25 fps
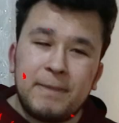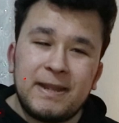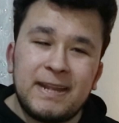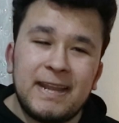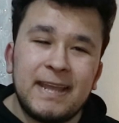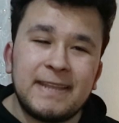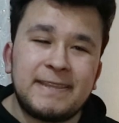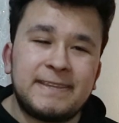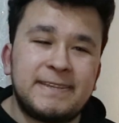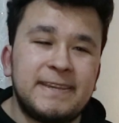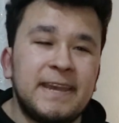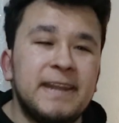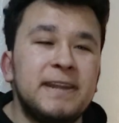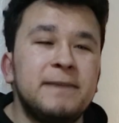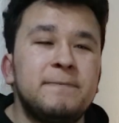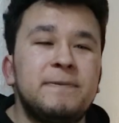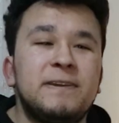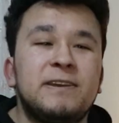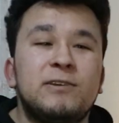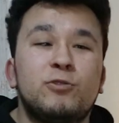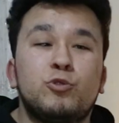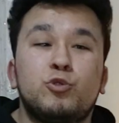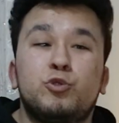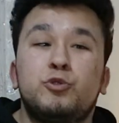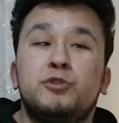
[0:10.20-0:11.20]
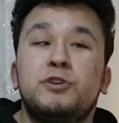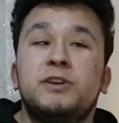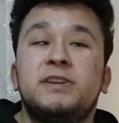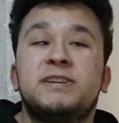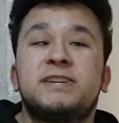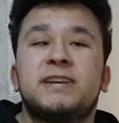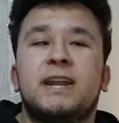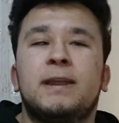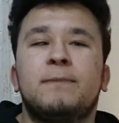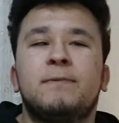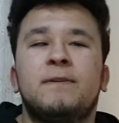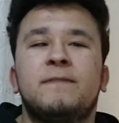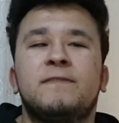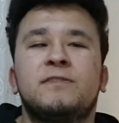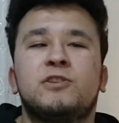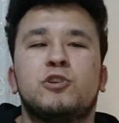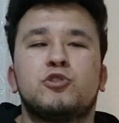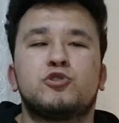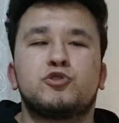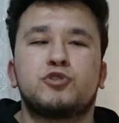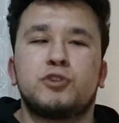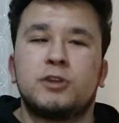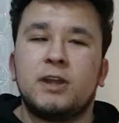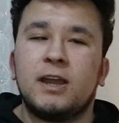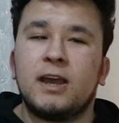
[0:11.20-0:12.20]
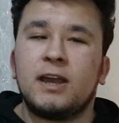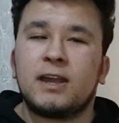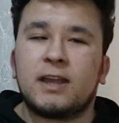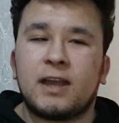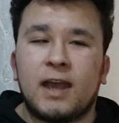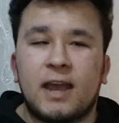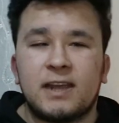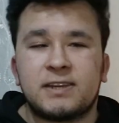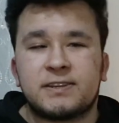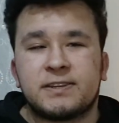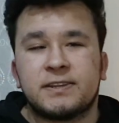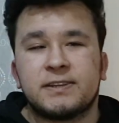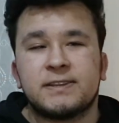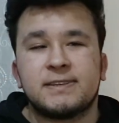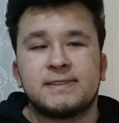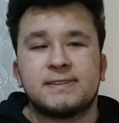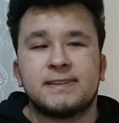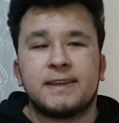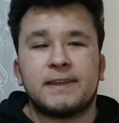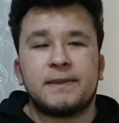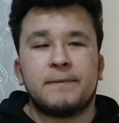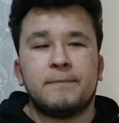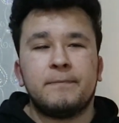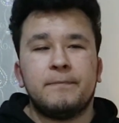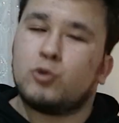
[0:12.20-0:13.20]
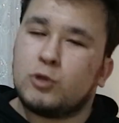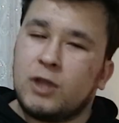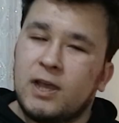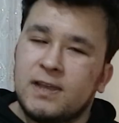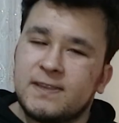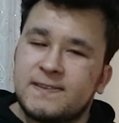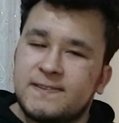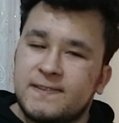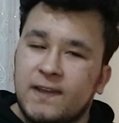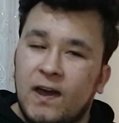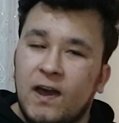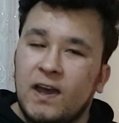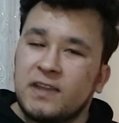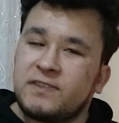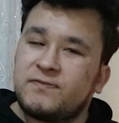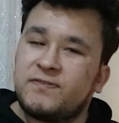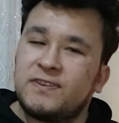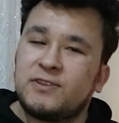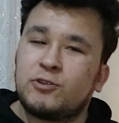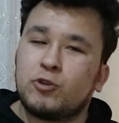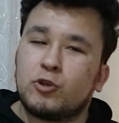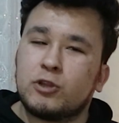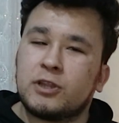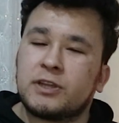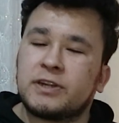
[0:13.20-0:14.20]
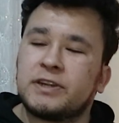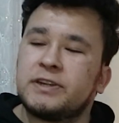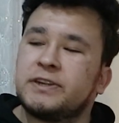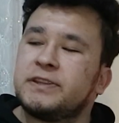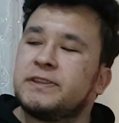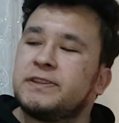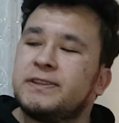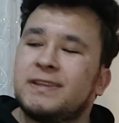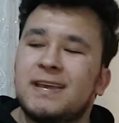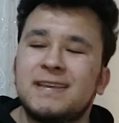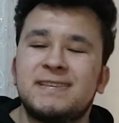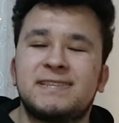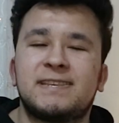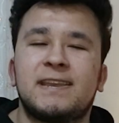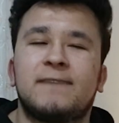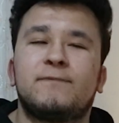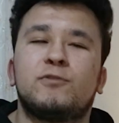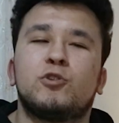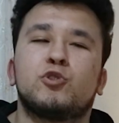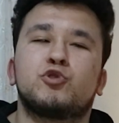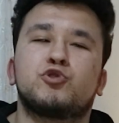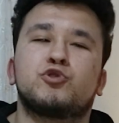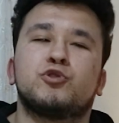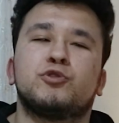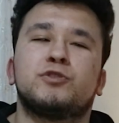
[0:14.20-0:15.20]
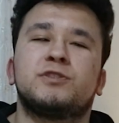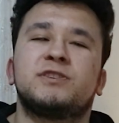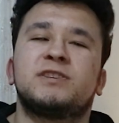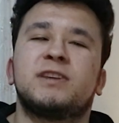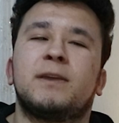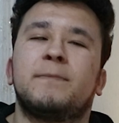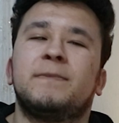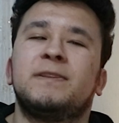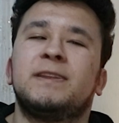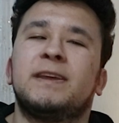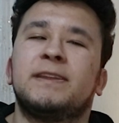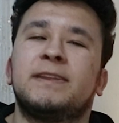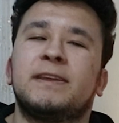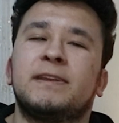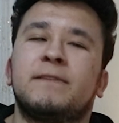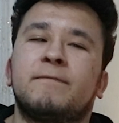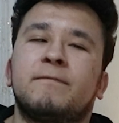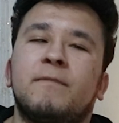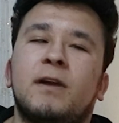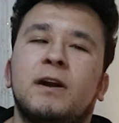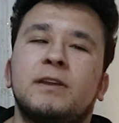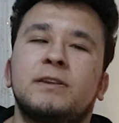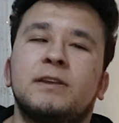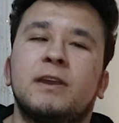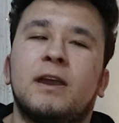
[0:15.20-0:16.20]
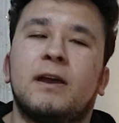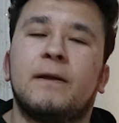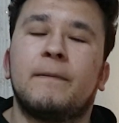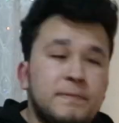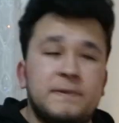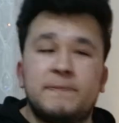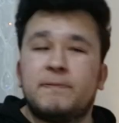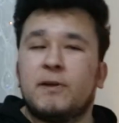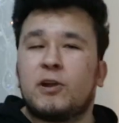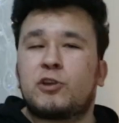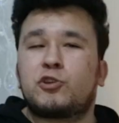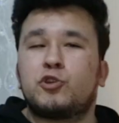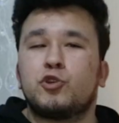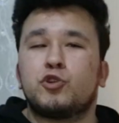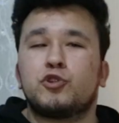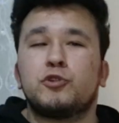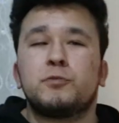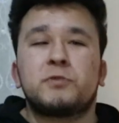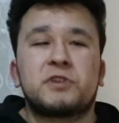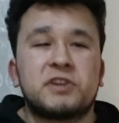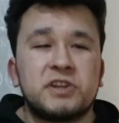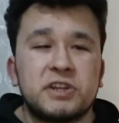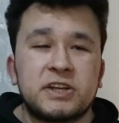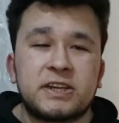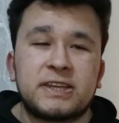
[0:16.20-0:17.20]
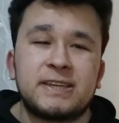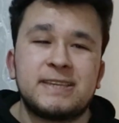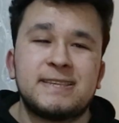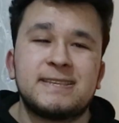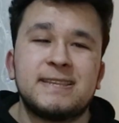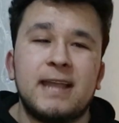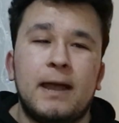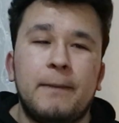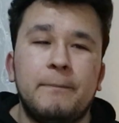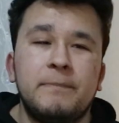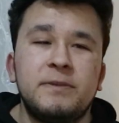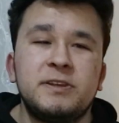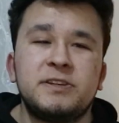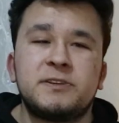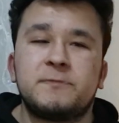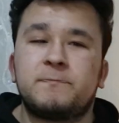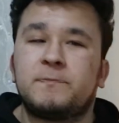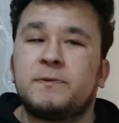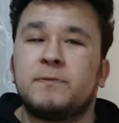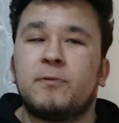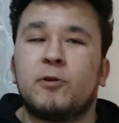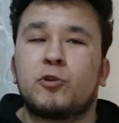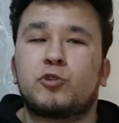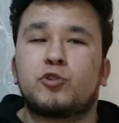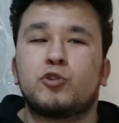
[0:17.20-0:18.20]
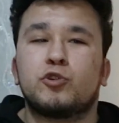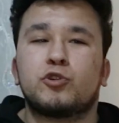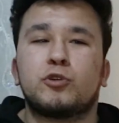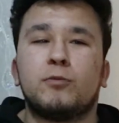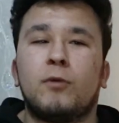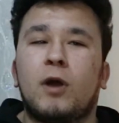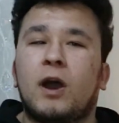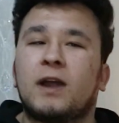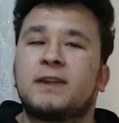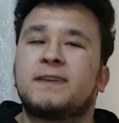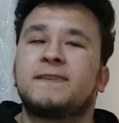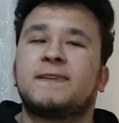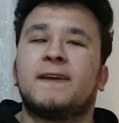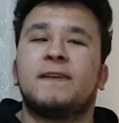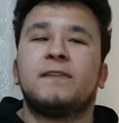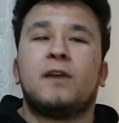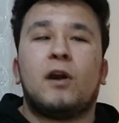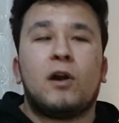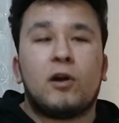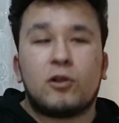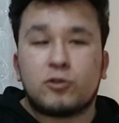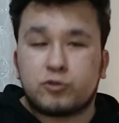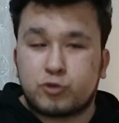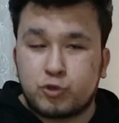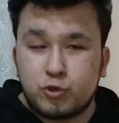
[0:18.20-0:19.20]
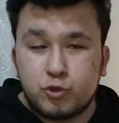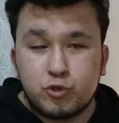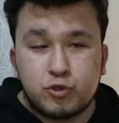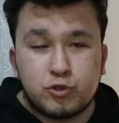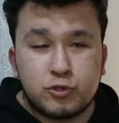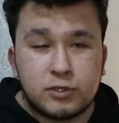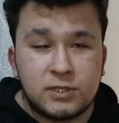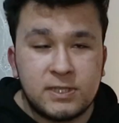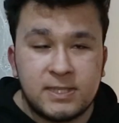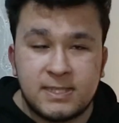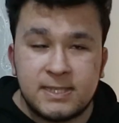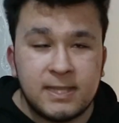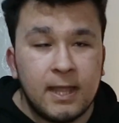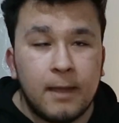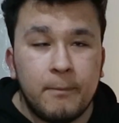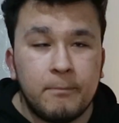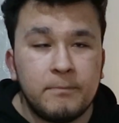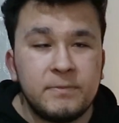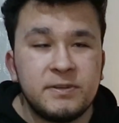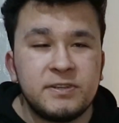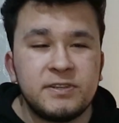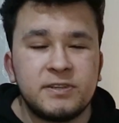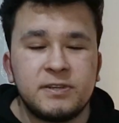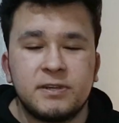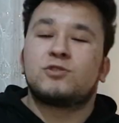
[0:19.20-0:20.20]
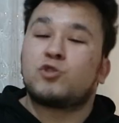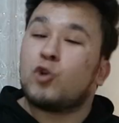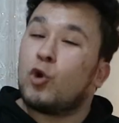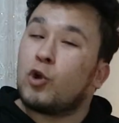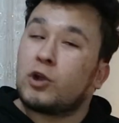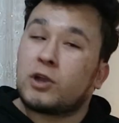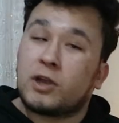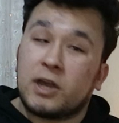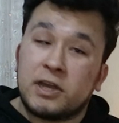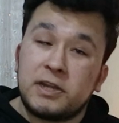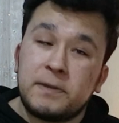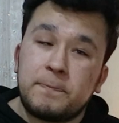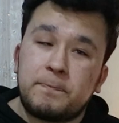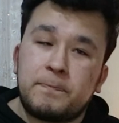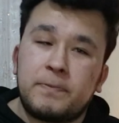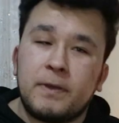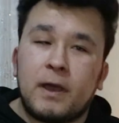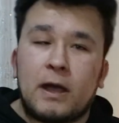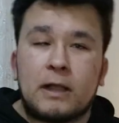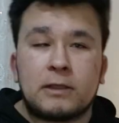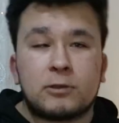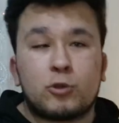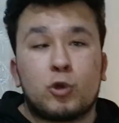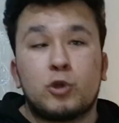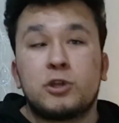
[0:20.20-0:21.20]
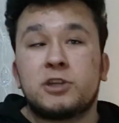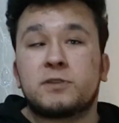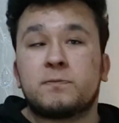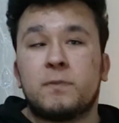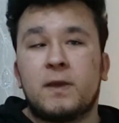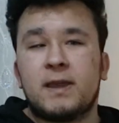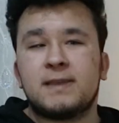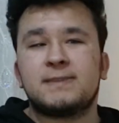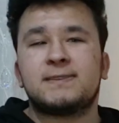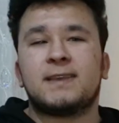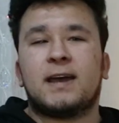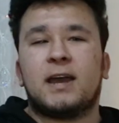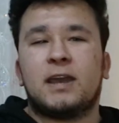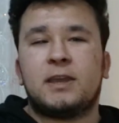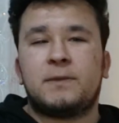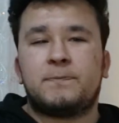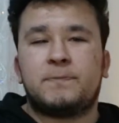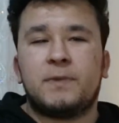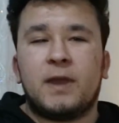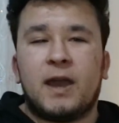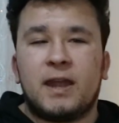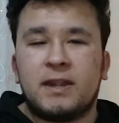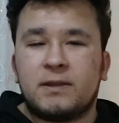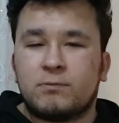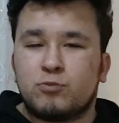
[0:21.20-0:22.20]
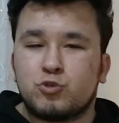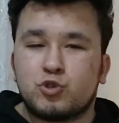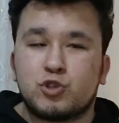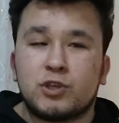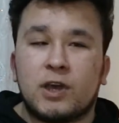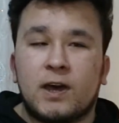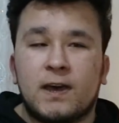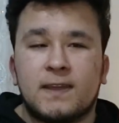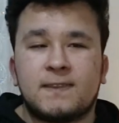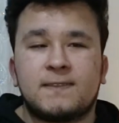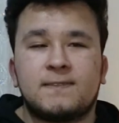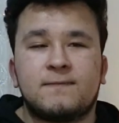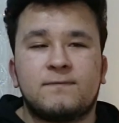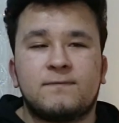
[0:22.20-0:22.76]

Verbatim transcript: millet yeni bir ürün inceleme videosuyla karşınızdayım. Ulan saat videolarını ne seviyorsunuz yemin ederim var ya. Bir bakıyorum 40 izlenmiş bir bakıyorum aniden 600 izlenmiş. Çok garip bir algoritmaya sahip yani bu saat